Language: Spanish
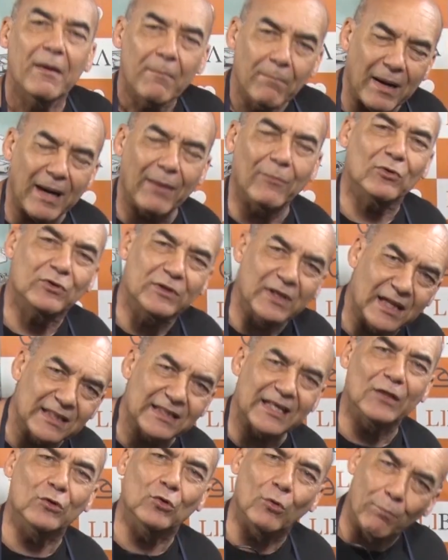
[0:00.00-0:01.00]
Vamos
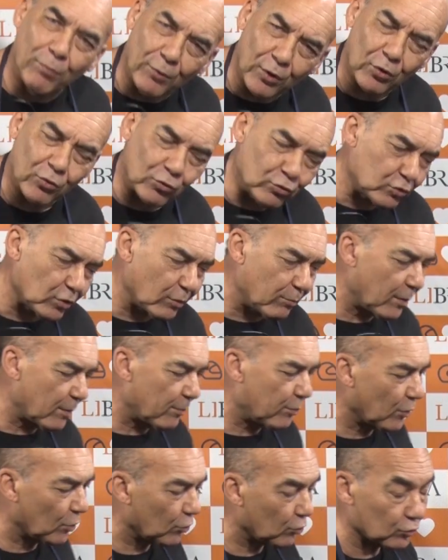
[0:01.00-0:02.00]
tratando producto por
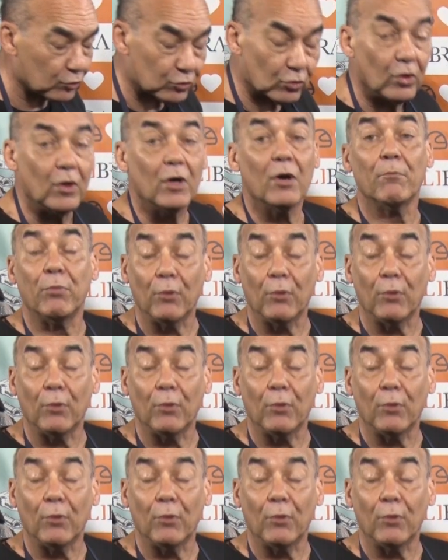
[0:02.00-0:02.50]
producto.